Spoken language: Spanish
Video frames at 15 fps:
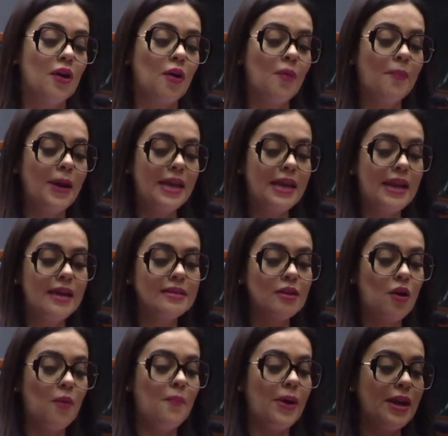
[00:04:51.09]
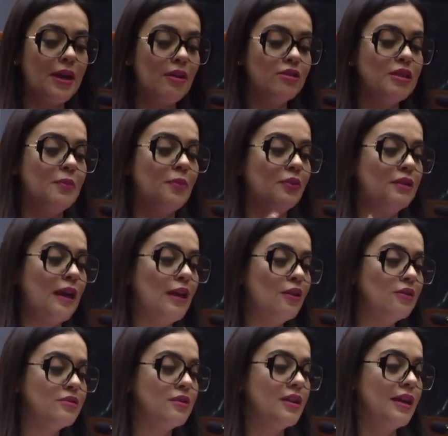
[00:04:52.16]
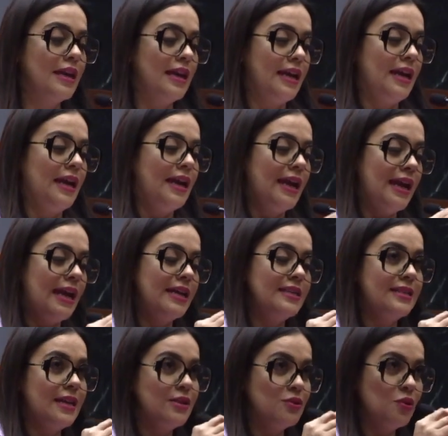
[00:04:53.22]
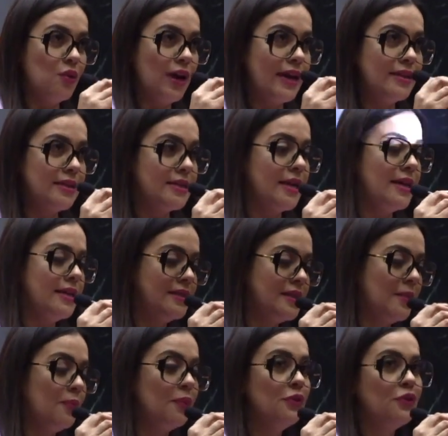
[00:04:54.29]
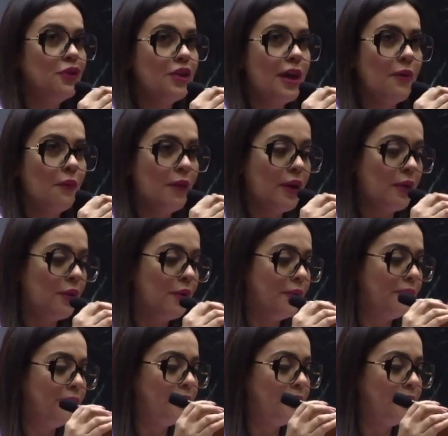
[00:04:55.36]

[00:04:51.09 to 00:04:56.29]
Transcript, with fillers: Compañeras y compañeros diputados, está en su cancha este punto de acuerdo.